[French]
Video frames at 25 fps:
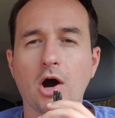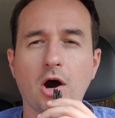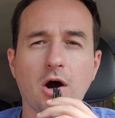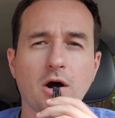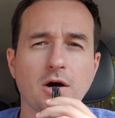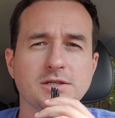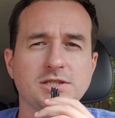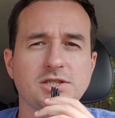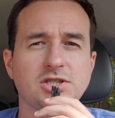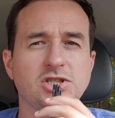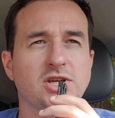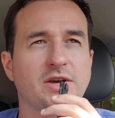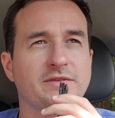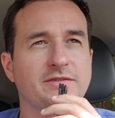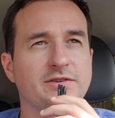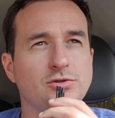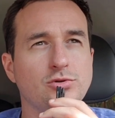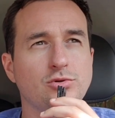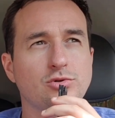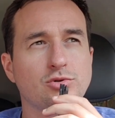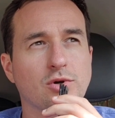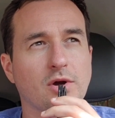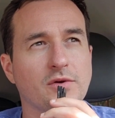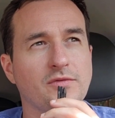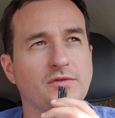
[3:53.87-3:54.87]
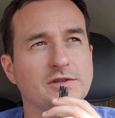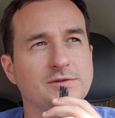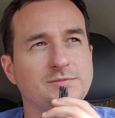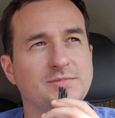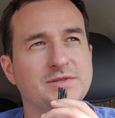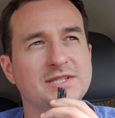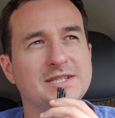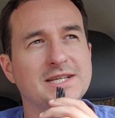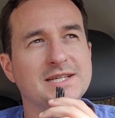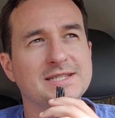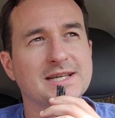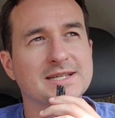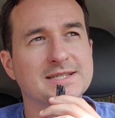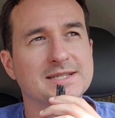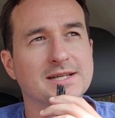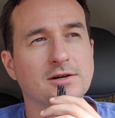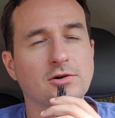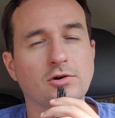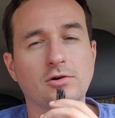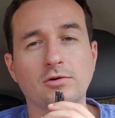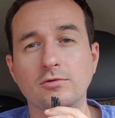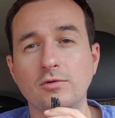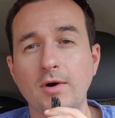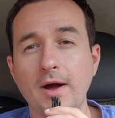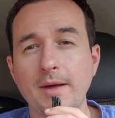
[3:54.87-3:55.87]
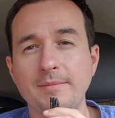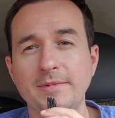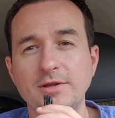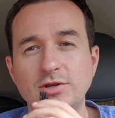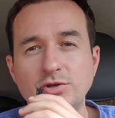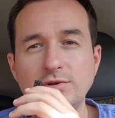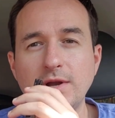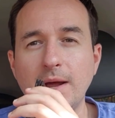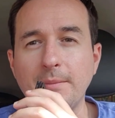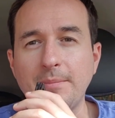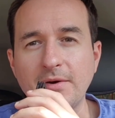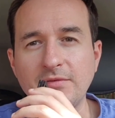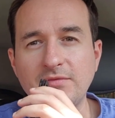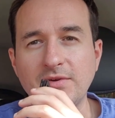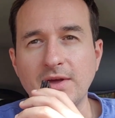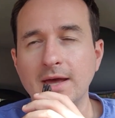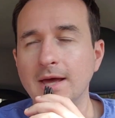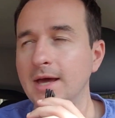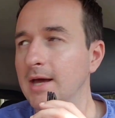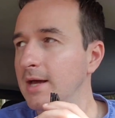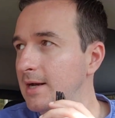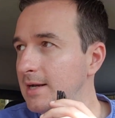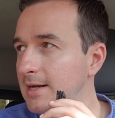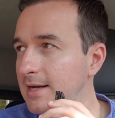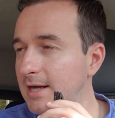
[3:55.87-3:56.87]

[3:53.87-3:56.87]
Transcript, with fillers: Oh, si j'avais su, j'aurais fait ce business il y a cinq ans. Ouais, mais tu l'as pas fait.